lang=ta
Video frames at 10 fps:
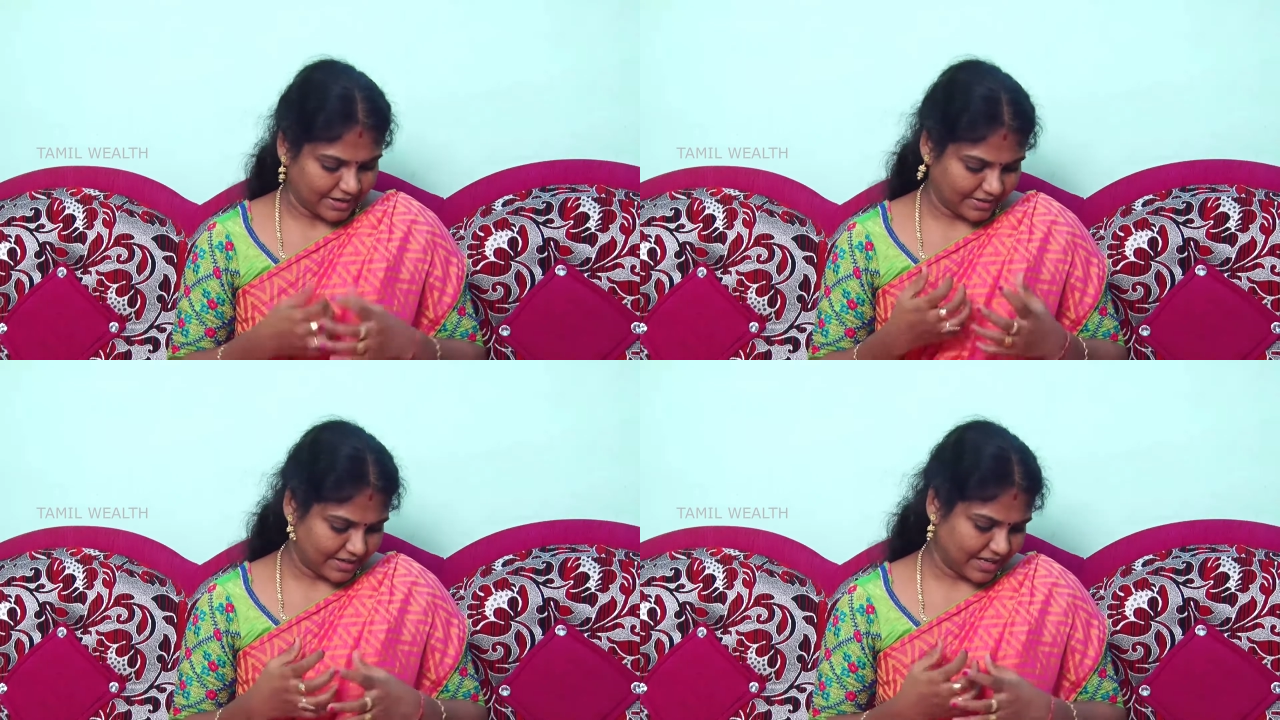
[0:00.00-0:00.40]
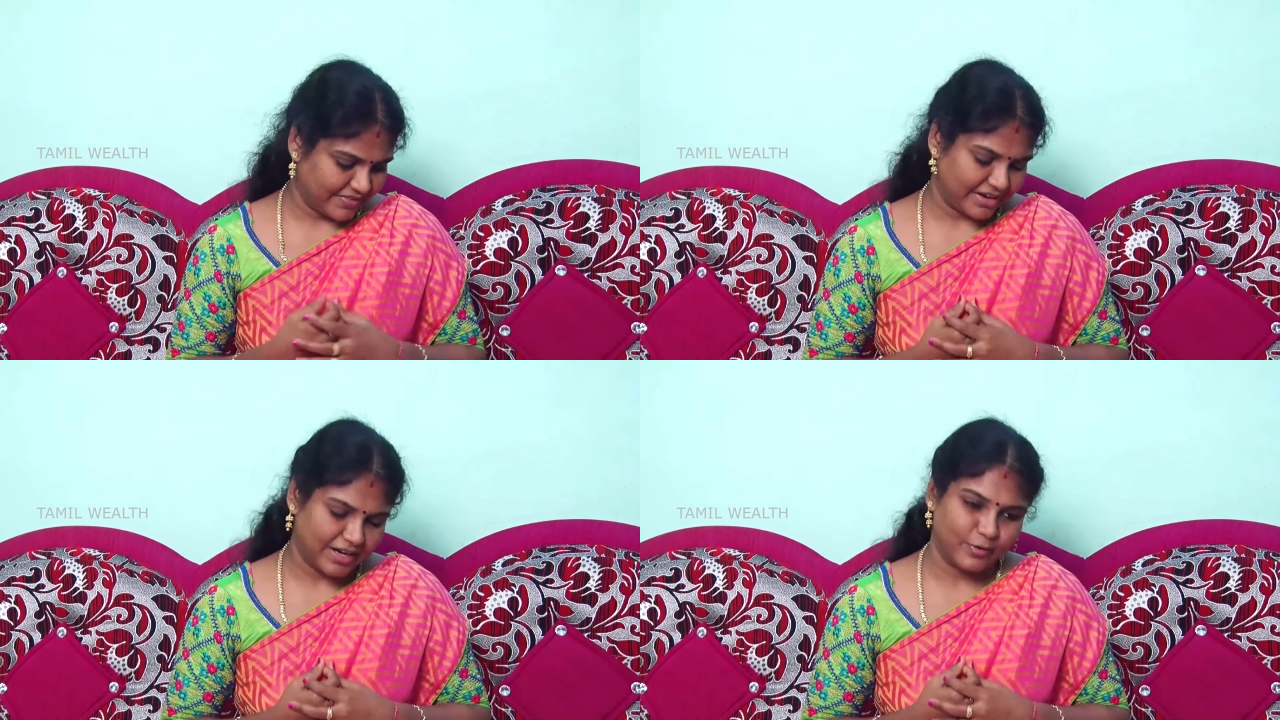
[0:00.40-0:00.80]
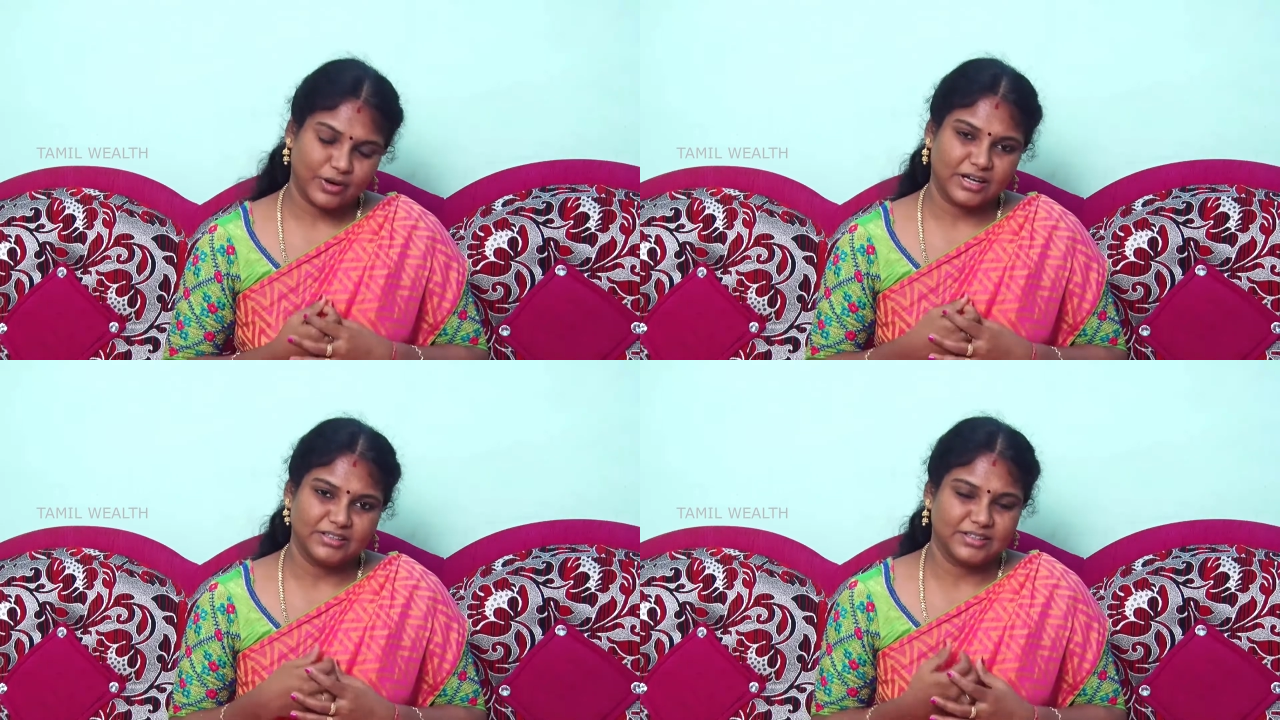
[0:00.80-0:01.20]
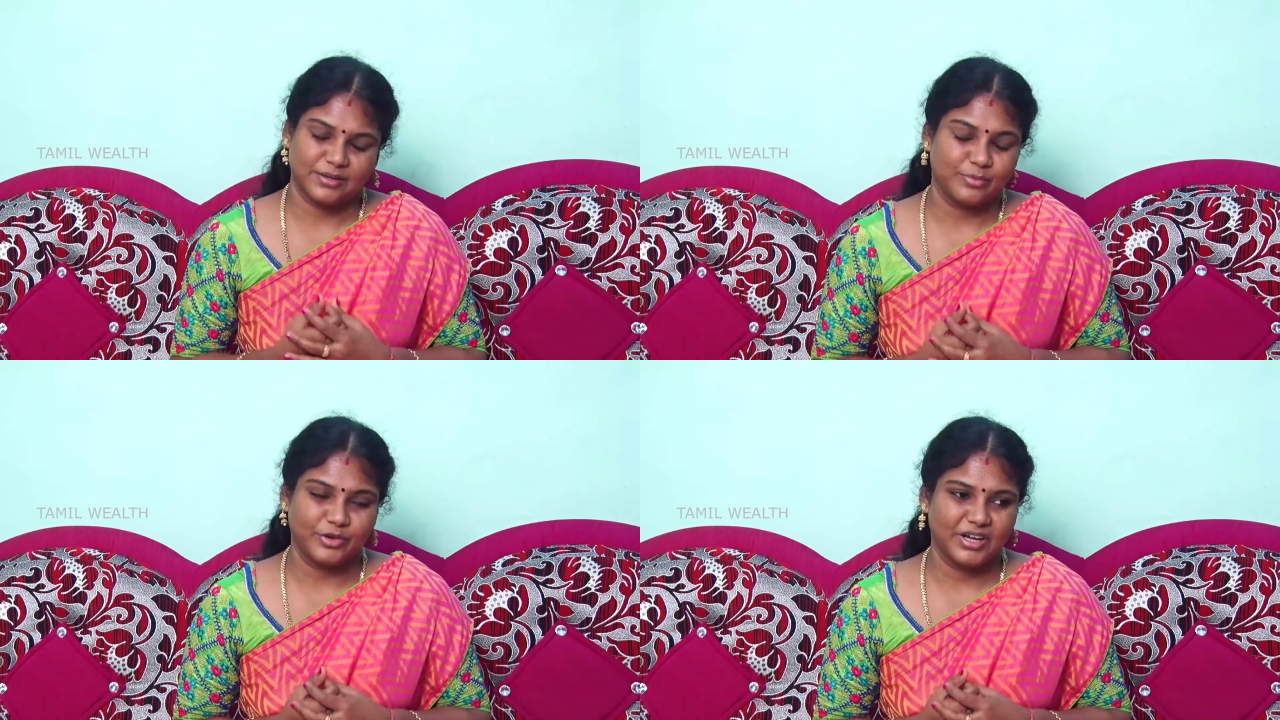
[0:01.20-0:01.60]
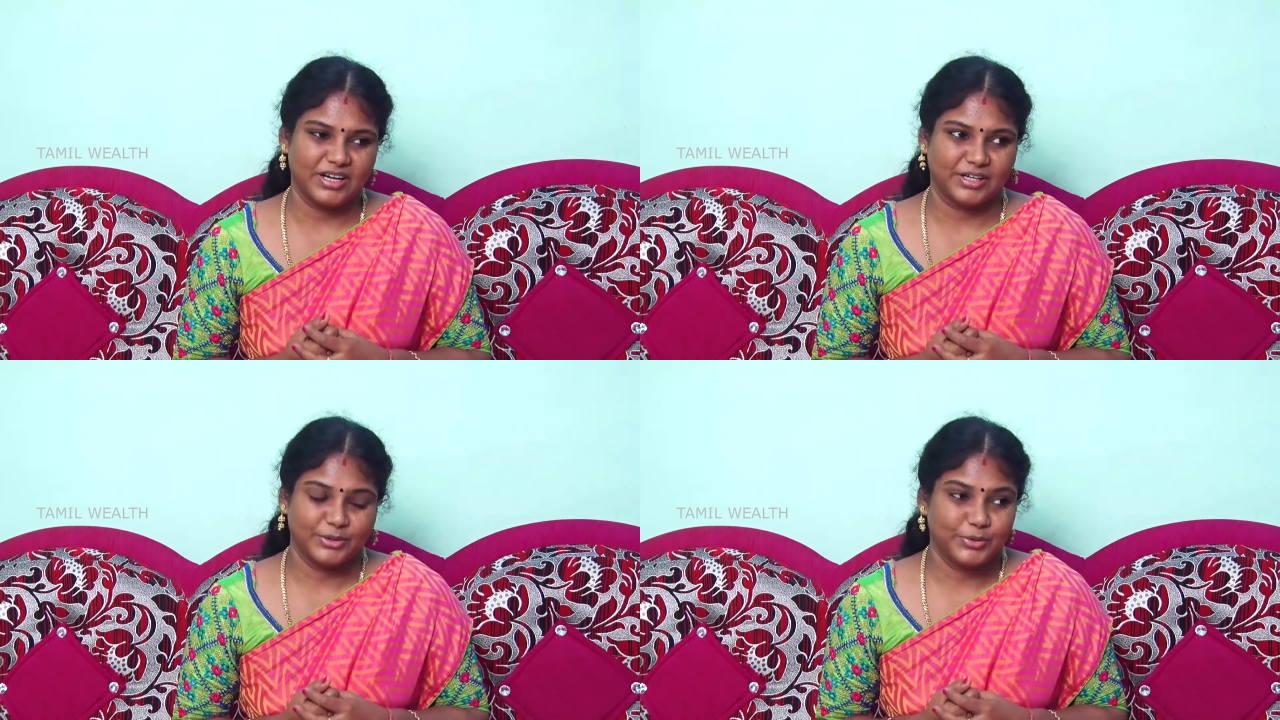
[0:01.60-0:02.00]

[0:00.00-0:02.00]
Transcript: அதனால இவரால் உட்காந்துருக்க முடியல